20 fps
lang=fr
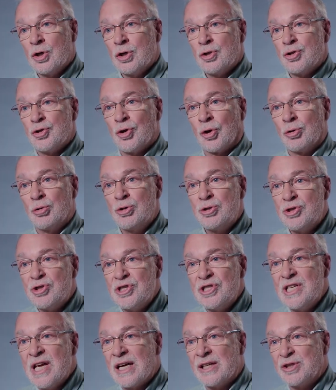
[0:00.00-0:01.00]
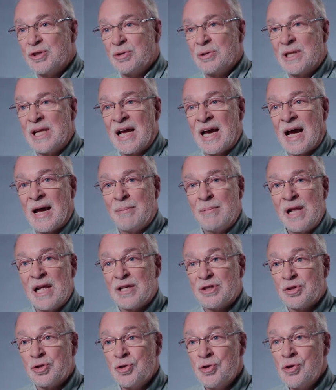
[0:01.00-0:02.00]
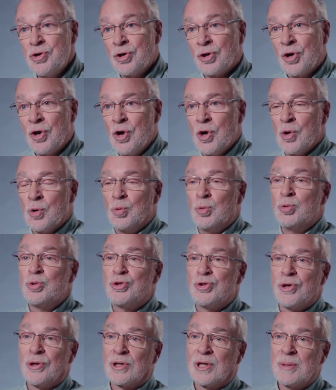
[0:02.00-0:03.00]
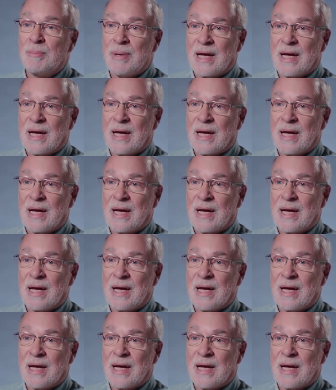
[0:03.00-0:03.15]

sur l'utilisation de l'érable à sucre ou sur les